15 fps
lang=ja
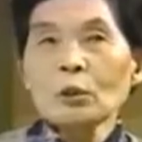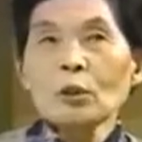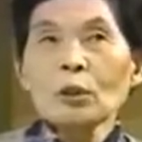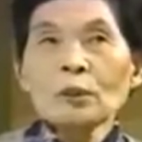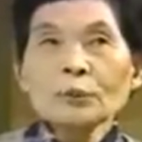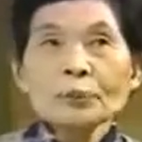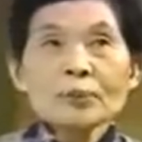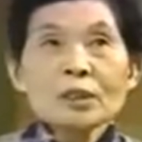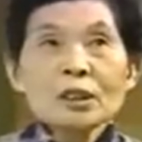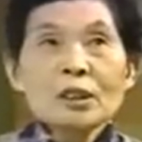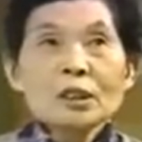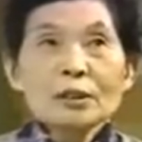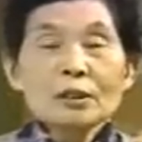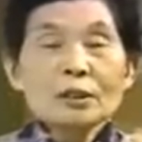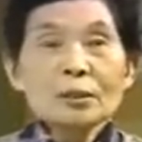はもう
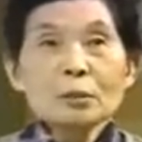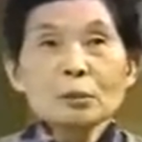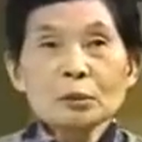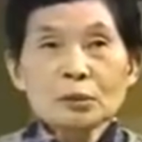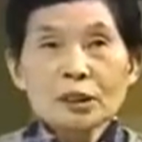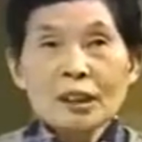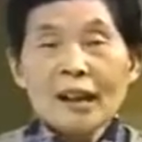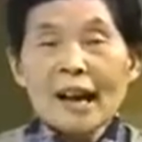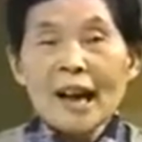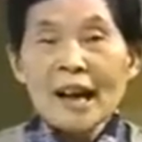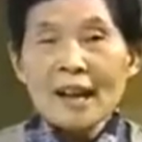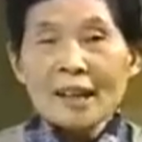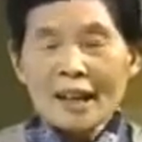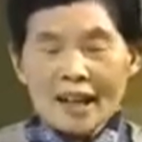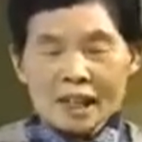自分で考
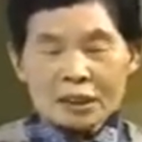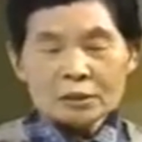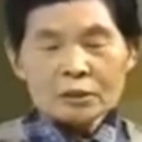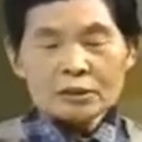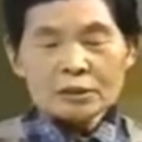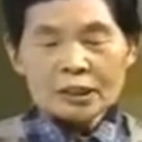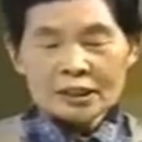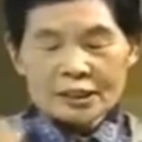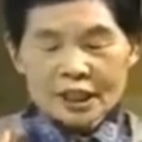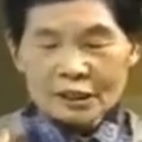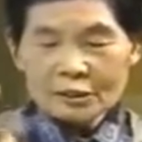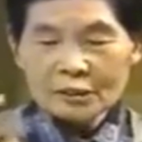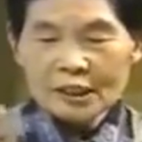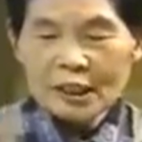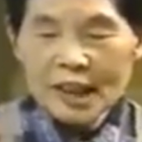えるんじゃ
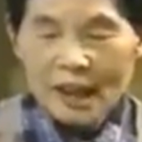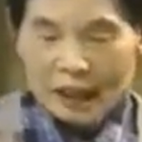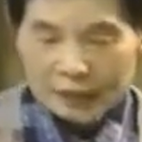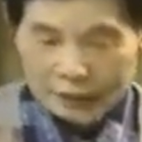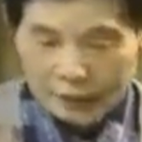なくて